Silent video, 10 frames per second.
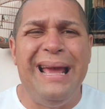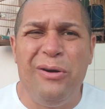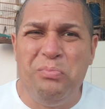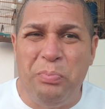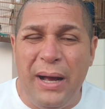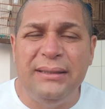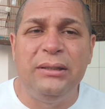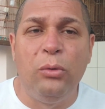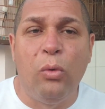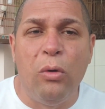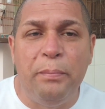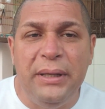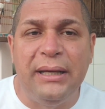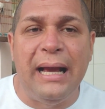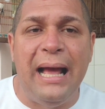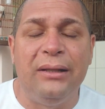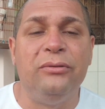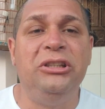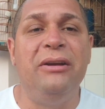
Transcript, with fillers: é um pássaro complicado.